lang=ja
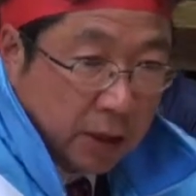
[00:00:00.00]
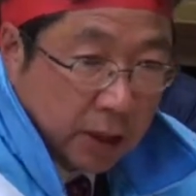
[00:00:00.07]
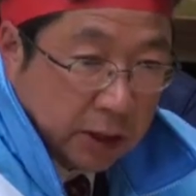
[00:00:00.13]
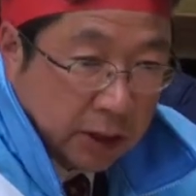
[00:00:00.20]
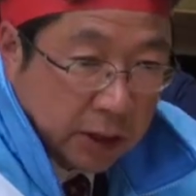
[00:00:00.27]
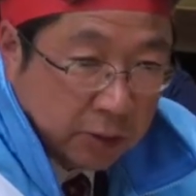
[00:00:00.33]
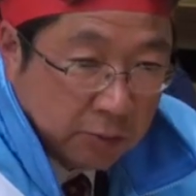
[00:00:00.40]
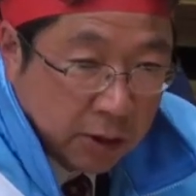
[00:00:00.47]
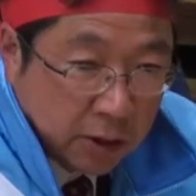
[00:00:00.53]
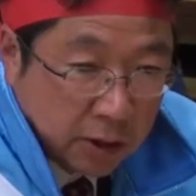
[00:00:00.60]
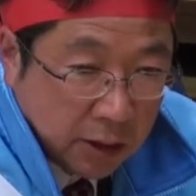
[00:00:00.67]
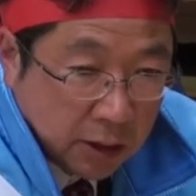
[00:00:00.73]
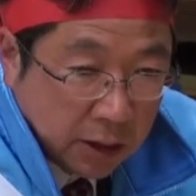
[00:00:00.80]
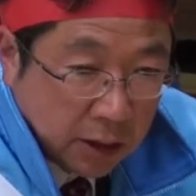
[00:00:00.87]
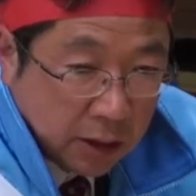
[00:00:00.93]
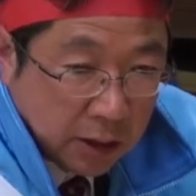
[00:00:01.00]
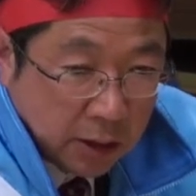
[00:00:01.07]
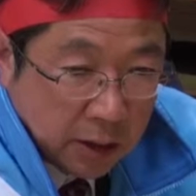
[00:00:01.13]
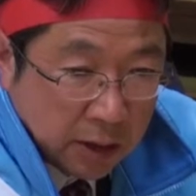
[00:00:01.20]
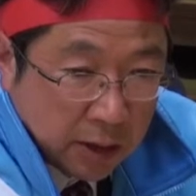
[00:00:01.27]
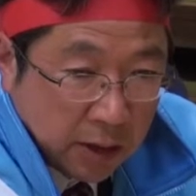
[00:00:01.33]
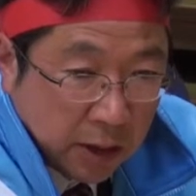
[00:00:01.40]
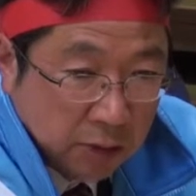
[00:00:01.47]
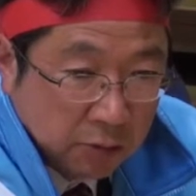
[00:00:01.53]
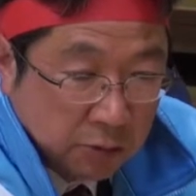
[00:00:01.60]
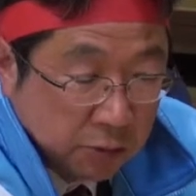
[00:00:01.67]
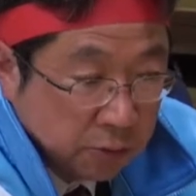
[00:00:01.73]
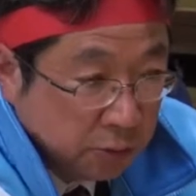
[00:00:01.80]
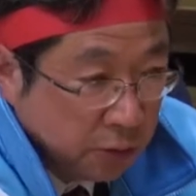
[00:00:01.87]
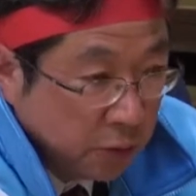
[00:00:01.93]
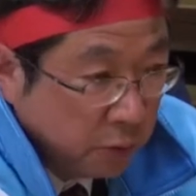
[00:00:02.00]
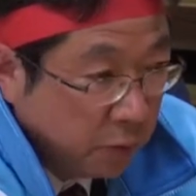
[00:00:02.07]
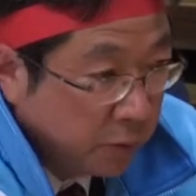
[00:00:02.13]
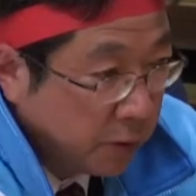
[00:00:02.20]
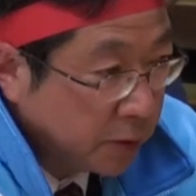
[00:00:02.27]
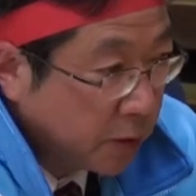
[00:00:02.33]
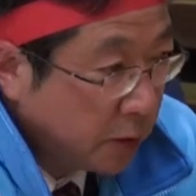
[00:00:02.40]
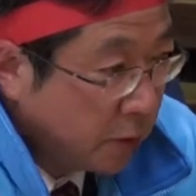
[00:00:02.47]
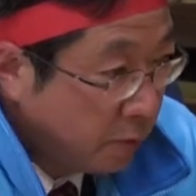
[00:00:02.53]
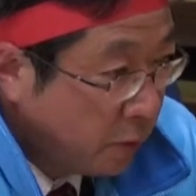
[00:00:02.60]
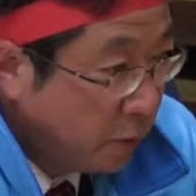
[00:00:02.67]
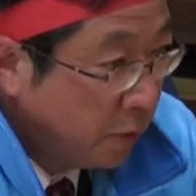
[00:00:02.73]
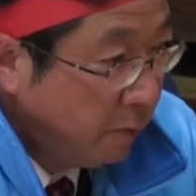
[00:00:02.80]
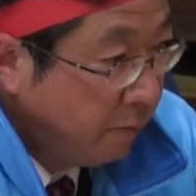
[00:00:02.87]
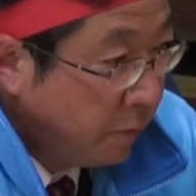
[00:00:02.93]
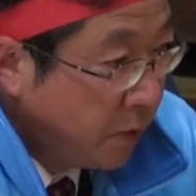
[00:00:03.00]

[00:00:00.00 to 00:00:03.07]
課題はあるというふうに思いますけれども